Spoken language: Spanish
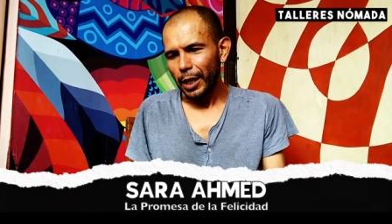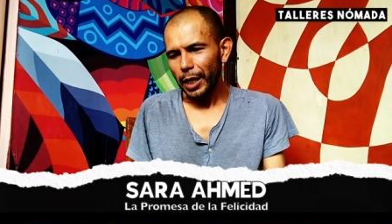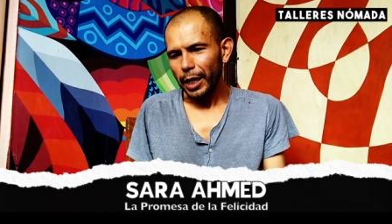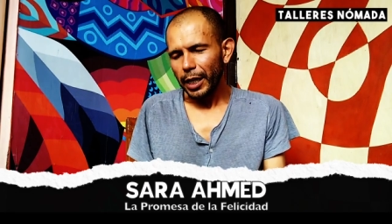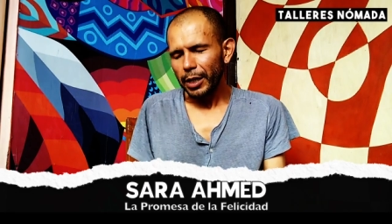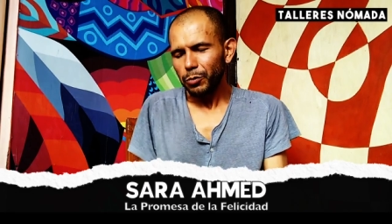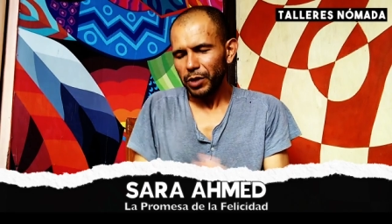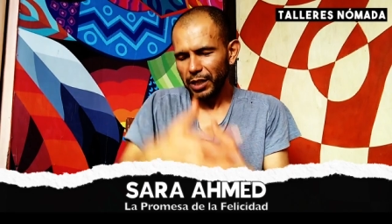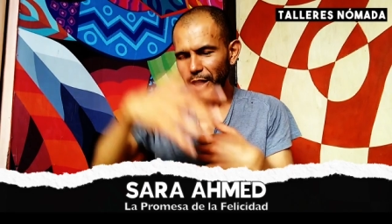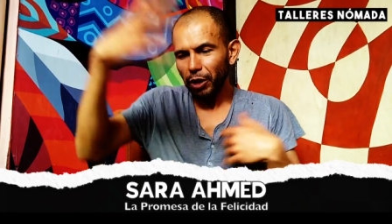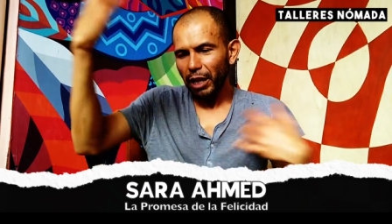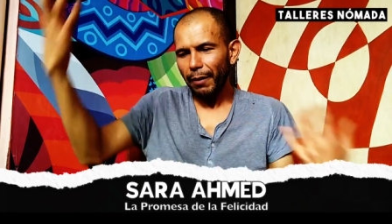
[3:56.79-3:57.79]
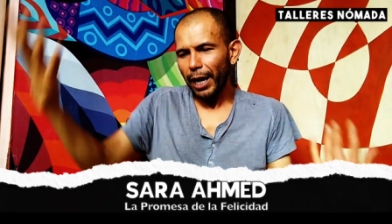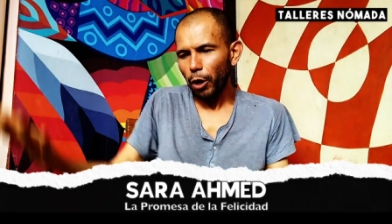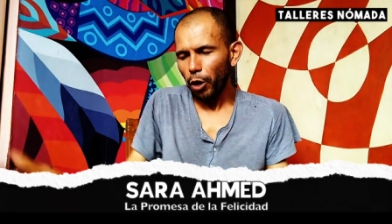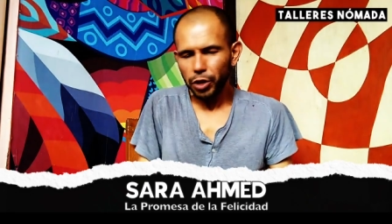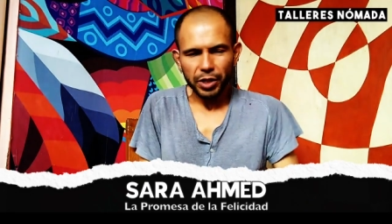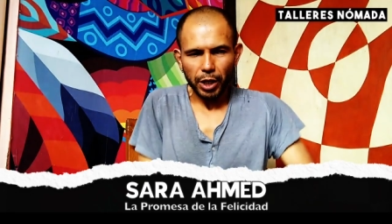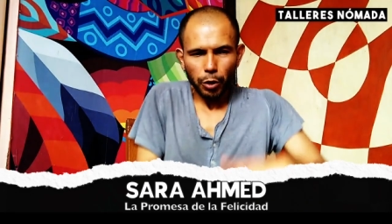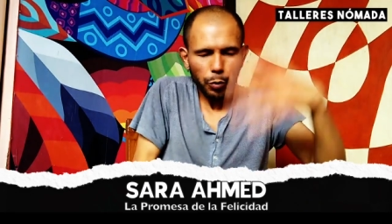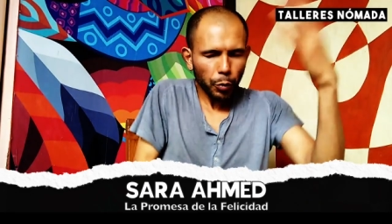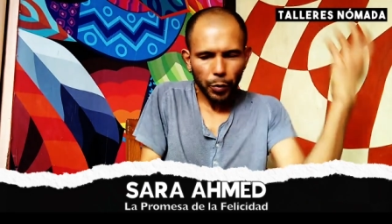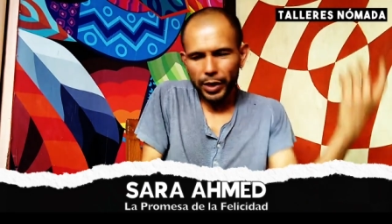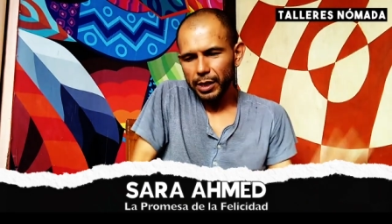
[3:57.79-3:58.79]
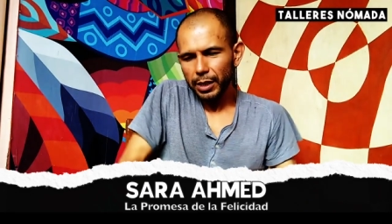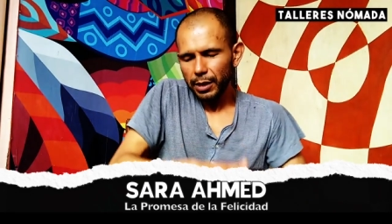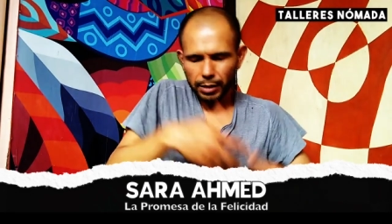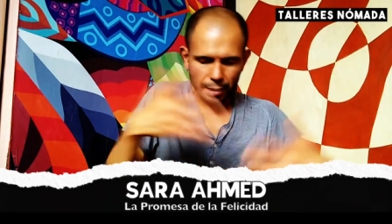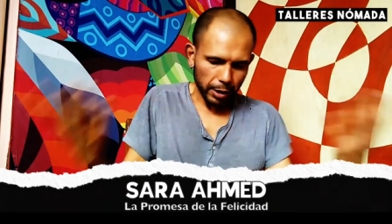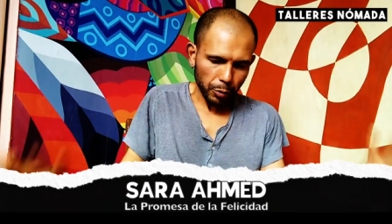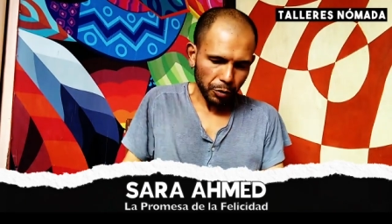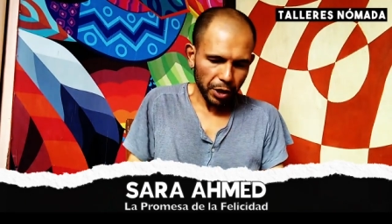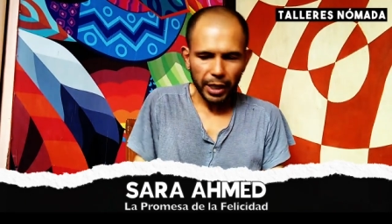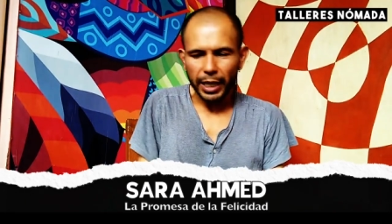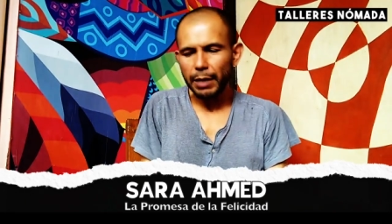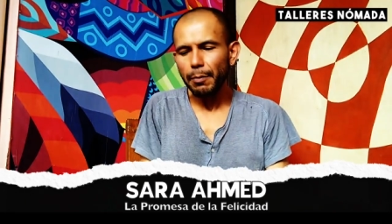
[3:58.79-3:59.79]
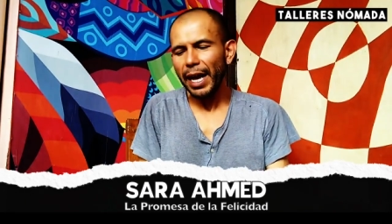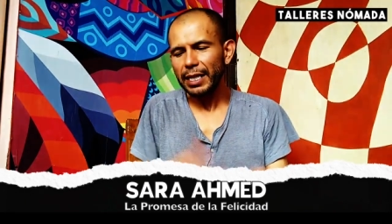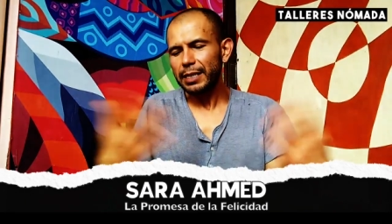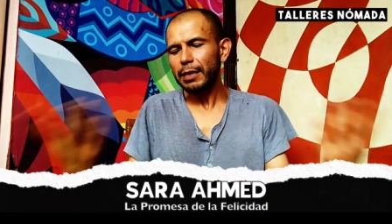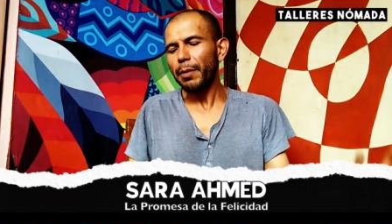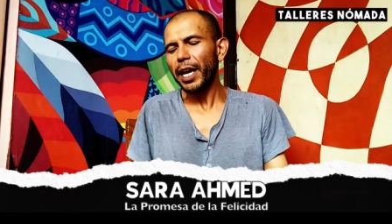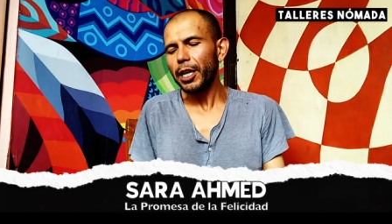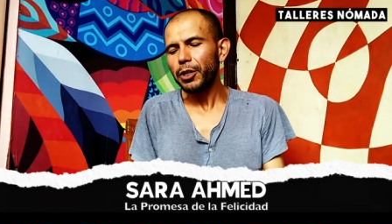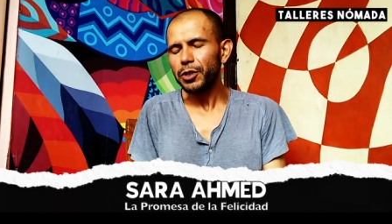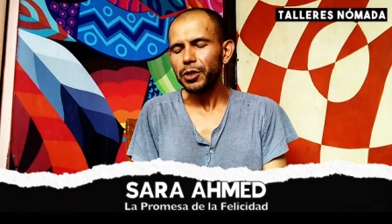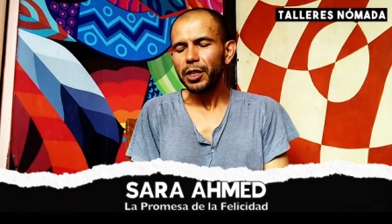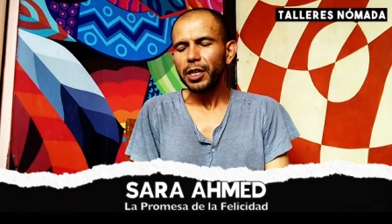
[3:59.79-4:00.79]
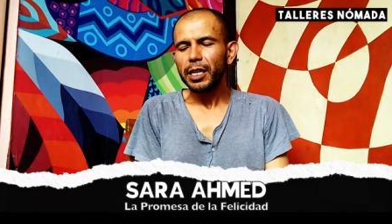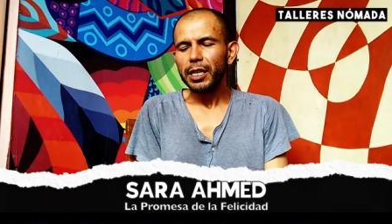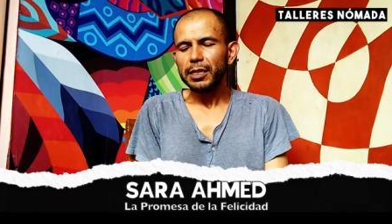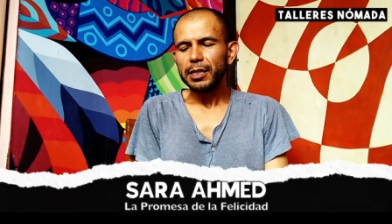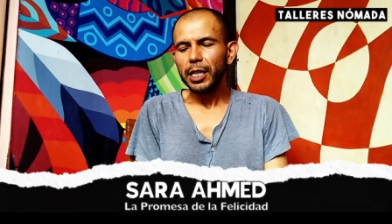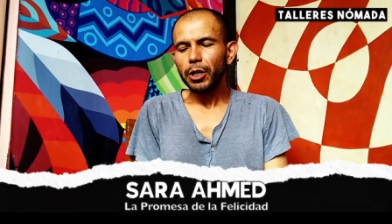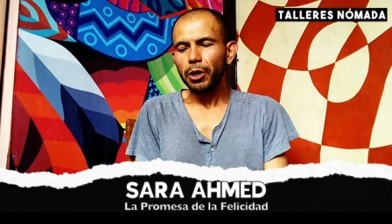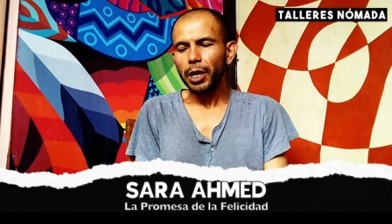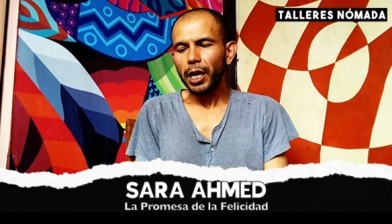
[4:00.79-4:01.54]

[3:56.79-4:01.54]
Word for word: eh, en un sentido de valor, o sea, no, puede ser, como dije, ni más ni menos, sino